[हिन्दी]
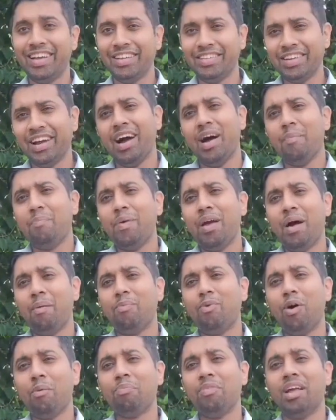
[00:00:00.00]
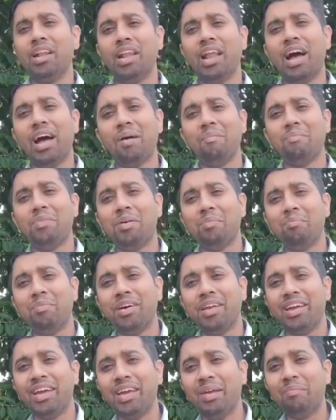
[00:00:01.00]
जहाँ पे आपको अपना नाम
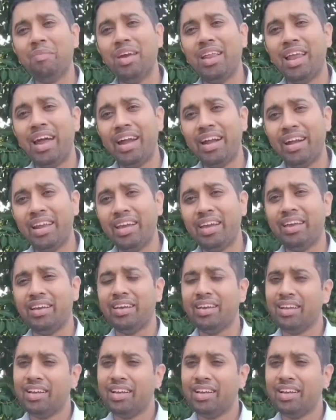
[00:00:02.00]
नंबर ईमेल आईडी